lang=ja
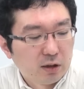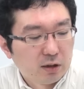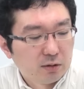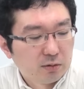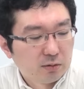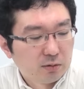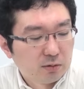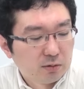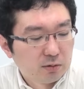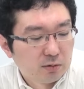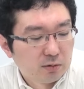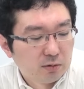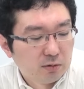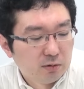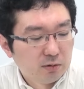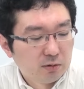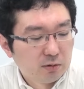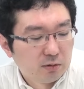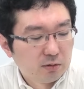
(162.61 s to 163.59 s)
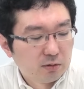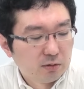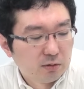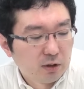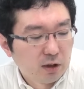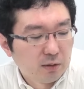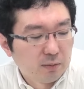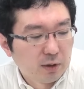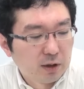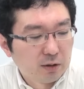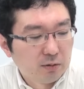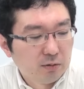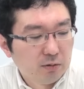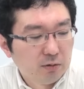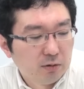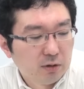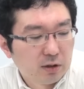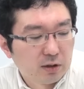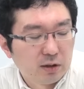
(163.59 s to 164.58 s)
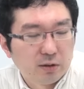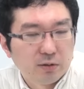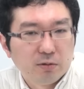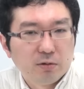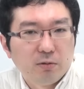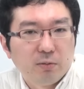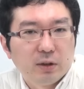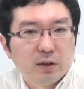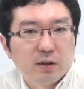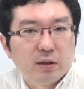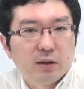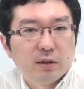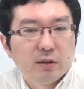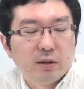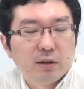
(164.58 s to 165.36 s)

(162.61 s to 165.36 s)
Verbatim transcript: あのー、ただまあ今後ですね、どこまで、